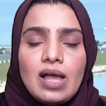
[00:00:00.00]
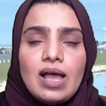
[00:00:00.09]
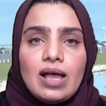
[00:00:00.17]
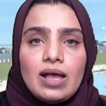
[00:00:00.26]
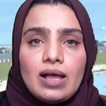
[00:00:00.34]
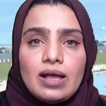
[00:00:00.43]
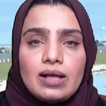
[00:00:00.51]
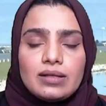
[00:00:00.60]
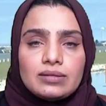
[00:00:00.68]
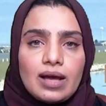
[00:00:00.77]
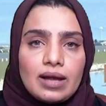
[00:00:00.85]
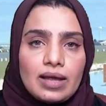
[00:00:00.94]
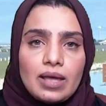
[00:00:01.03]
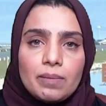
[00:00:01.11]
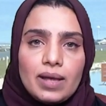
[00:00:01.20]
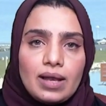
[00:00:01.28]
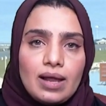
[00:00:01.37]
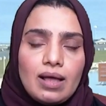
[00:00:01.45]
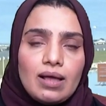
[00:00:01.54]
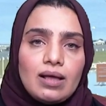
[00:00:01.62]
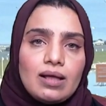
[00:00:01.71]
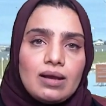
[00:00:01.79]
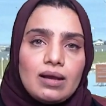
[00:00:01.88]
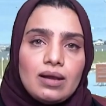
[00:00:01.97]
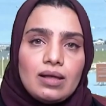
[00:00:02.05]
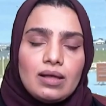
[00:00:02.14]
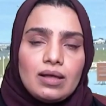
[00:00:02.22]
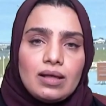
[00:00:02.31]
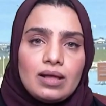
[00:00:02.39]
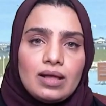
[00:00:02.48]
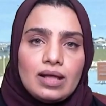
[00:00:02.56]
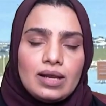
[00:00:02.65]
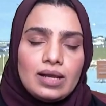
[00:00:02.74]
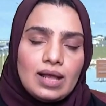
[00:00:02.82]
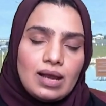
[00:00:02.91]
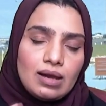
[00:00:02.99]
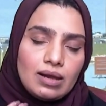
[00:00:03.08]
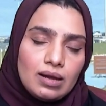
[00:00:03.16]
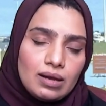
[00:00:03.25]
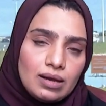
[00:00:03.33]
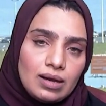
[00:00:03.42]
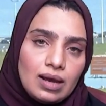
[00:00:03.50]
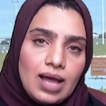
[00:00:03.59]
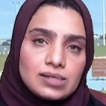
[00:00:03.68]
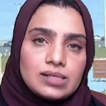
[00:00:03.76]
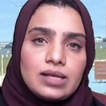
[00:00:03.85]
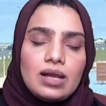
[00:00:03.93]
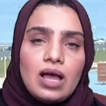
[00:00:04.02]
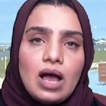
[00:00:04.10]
آه تقريب الى الى الحصيله